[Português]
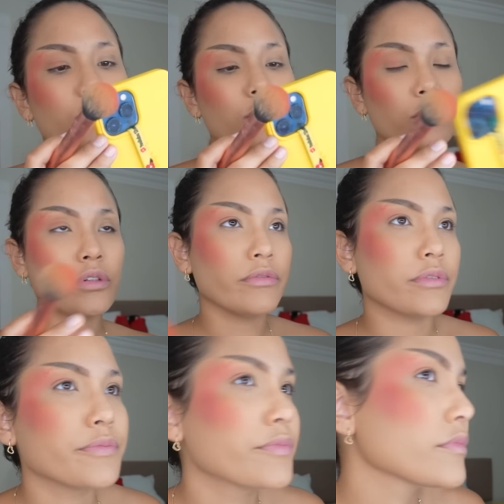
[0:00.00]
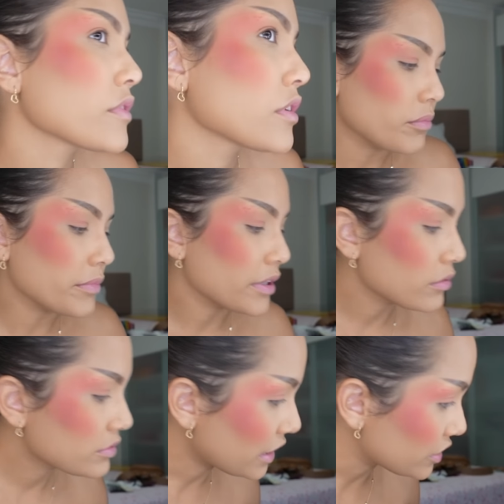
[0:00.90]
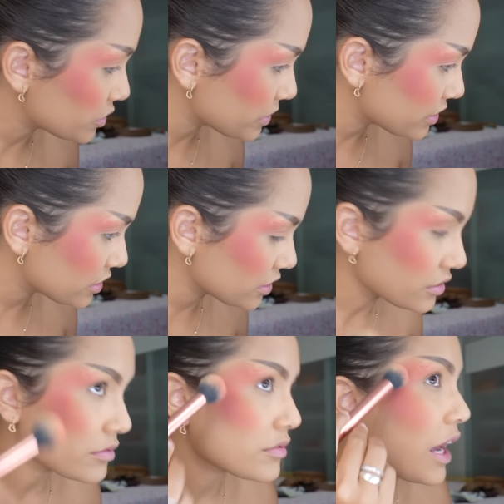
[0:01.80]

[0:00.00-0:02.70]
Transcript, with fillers: muito horrível meu tá tipo assim.